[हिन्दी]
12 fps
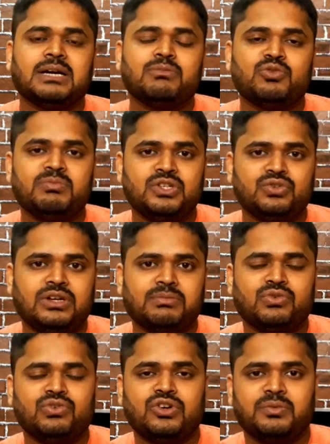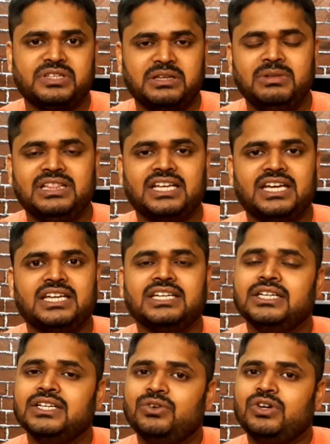डार्क मोड में जो आपको ऑप्शन मिलता है
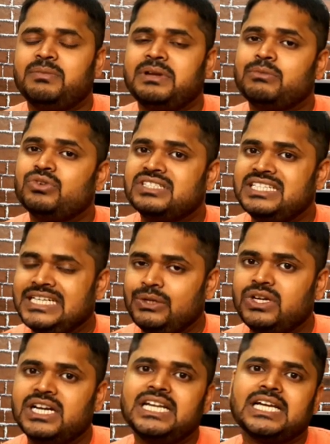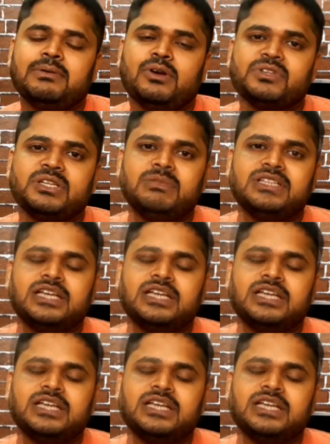वहाँ पर आपको शेड्यूल करने का भी ऑप्शन